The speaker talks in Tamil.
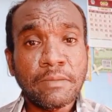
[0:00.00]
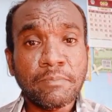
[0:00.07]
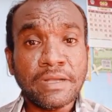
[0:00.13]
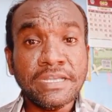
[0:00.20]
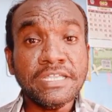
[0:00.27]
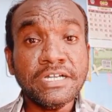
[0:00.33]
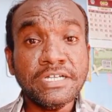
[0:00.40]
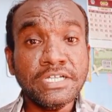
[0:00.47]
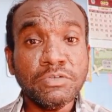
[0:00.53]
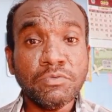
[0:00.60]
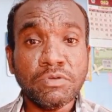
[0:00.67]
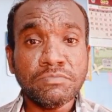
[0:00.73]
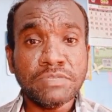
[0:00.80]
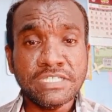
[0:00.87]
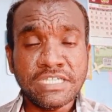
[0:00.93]
பன்னிரெண்டு
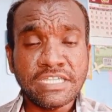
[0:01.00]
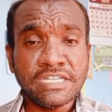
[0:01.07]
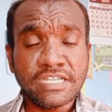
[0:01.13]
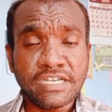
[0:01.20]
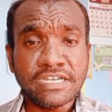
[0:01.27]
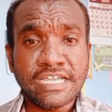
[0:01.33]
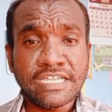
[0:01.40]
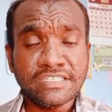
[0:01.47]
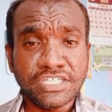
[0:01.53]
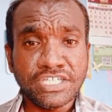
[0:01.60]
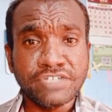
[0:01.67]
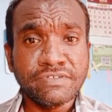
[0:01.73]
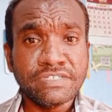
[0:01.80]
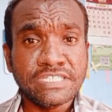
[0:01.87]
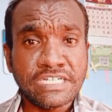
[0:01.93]
ஒன்பது ரெண்டாயிரத்தி
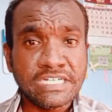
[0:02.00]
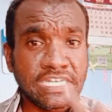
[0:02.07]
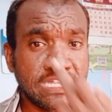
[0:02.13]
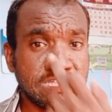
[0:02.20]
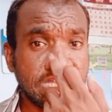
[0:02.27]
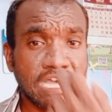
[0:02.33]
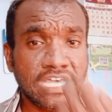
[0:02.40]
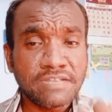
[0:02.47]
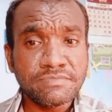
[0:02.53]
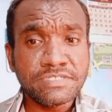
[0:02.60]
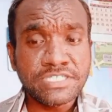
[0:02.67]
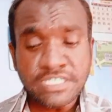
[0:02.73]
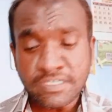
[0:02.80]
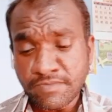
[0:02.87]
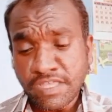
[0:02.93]
இருபத்தி ரெண்டுலேருந்து
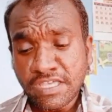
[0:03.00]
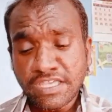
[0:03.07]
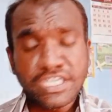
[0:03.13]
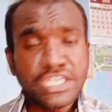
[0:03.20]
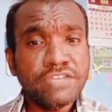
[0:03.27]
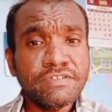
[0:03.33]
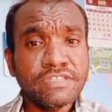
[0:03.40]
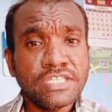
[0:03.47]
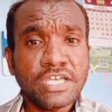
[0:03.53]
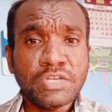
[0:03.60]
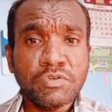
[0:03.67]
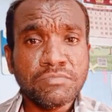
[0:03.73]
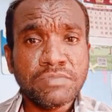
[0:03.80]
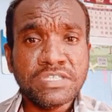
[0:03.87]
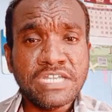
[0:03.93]
ஆரம்பித்து இருபத்தாறு
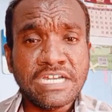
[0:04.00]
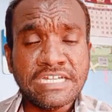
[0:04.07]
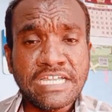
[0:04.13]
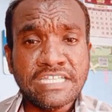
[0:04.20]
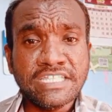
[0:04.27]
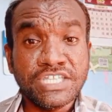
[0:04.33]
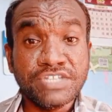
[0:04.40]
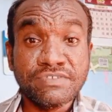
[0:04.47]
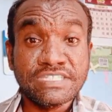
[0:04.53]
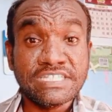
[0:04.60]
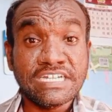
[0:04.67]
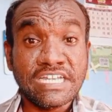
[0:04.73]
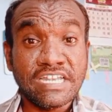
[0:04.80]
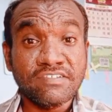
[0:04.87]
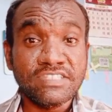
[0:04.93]
ஒன்பது ரெண்டாயிரத்தி இருபத்தி
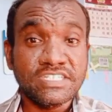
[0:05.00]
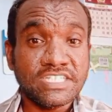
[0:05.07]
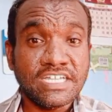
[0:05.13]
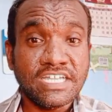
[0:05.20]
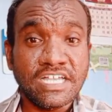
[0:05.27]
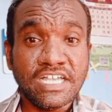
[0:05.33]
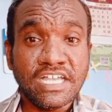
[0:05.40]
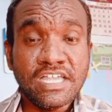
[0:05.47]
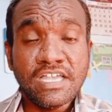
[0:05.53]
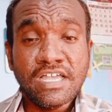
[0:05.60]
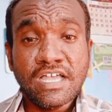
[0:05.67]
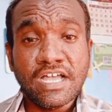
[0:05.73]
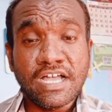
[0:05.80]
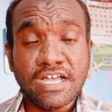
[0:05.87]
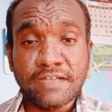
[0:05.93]
ரெண்டில் வந்துட்டு
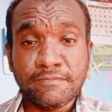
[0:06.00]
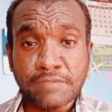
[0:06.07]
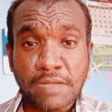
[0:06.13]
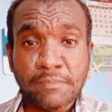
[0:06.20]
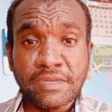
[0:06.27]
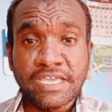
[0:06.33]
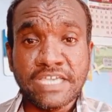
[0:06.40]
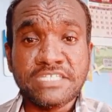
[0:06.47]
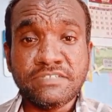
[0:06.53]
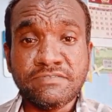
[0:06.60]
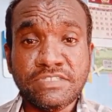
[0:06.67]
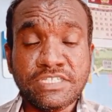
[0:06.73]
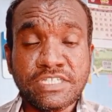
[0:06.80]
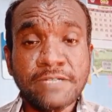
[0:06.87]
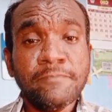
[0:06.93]
அப்ளிகேஷன்
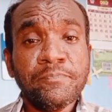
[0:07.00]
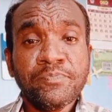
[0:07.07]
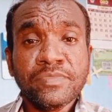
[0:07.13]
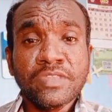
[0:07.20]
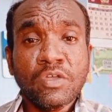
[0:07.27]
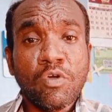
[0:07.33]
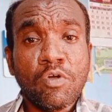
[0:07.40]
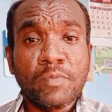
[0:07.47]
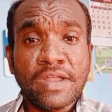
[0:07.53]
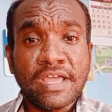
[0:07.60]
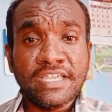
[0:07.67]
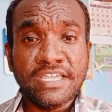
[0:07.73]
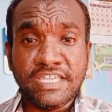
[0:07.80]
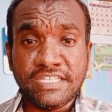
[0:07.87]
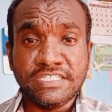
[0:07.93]
வந்துட்டு ஓப்பன்
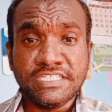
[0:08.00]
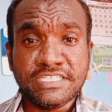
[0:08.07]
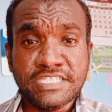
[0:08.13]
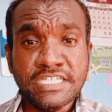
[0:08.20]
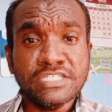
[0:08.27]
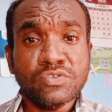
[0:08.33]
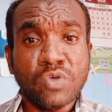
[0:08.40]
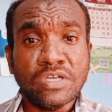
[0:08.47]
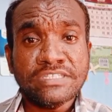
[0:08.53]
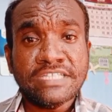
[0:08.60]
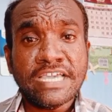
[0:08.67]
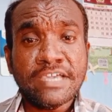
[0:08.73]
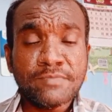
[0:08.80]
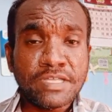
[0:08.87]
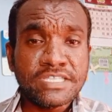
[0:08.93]
ஆகி இருந்துச்சு ஸோ
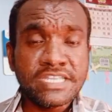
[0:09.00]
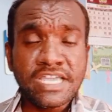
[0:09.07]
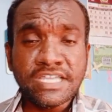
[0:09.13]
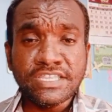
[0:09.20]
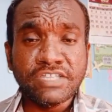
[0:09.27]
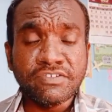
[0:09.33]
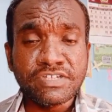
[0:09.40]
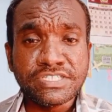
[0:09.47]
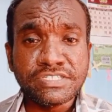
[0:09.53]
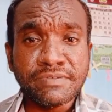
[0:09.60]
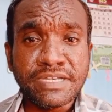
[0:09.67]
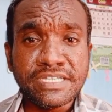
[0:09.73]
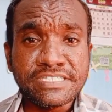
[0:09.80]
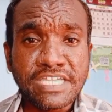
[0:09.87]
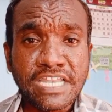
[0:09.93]
அதே மாதிரியே இந்த வருஷம்
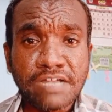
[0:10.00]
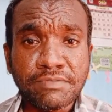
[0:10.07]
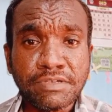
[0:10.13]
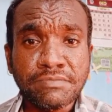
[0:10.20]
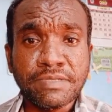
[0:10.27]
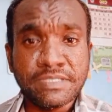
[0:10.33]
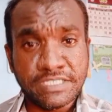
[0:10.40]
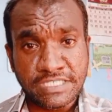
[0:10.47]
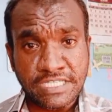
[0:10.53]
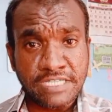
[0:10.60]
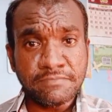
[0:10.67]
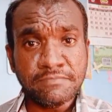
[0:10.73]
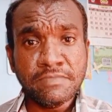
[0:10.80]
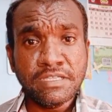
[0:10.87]
என்ன செய்யலாம் அப்படின்னு பார்த்தீங்கன்னா